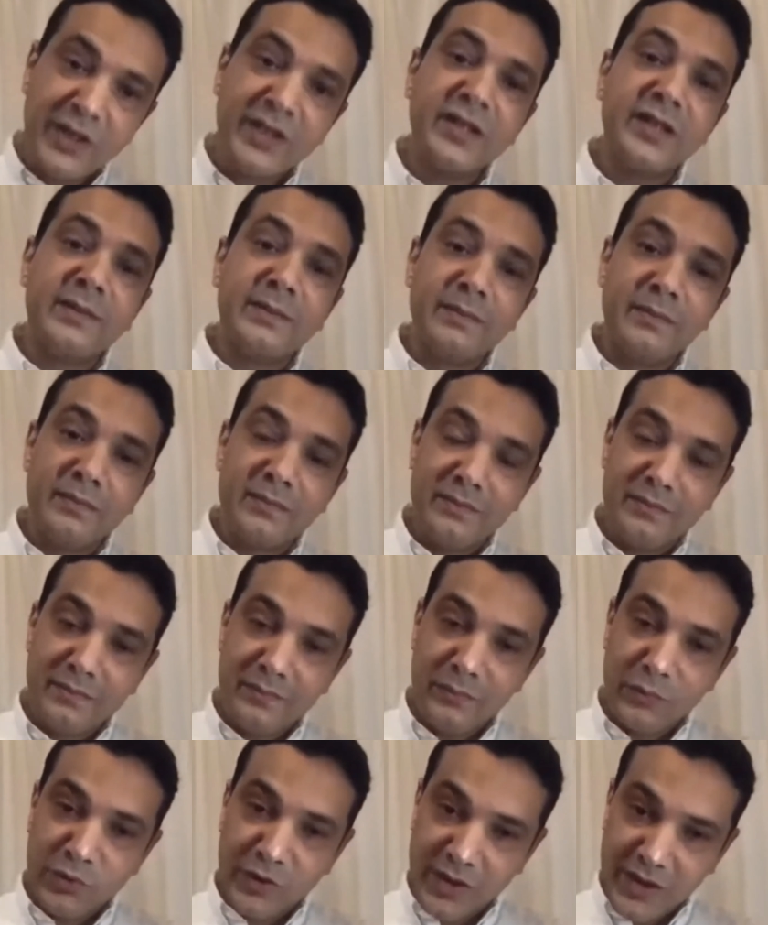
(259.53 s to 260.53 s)
مترجم
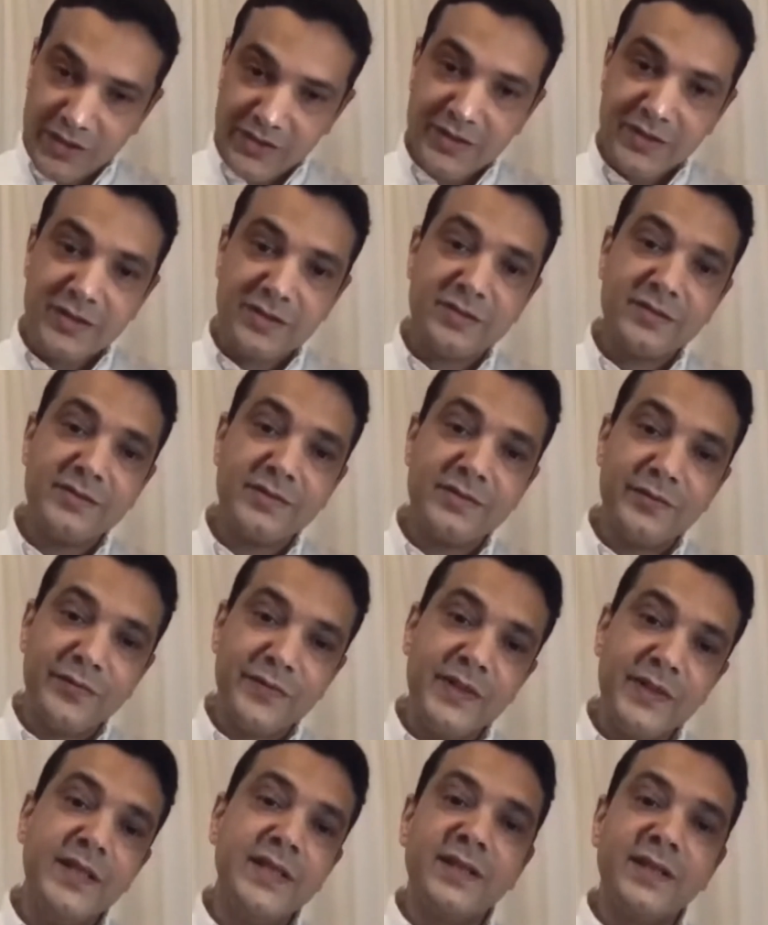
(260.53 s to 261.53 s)

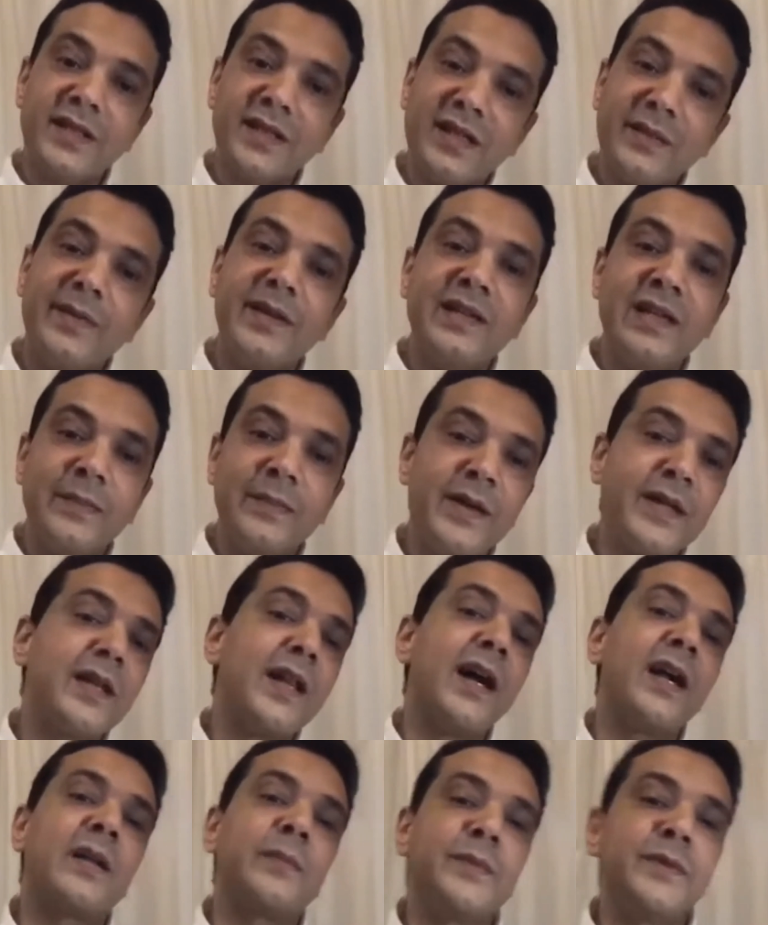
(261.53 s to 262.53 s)
متخصص في الترجمه
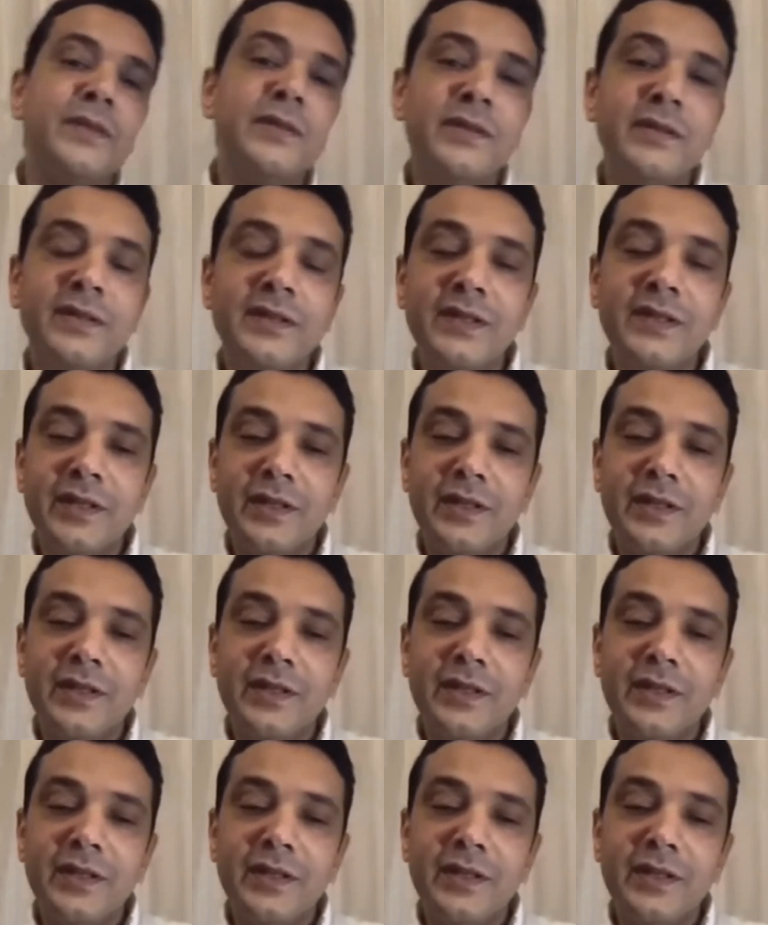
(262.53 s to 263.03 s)
الياباني العربي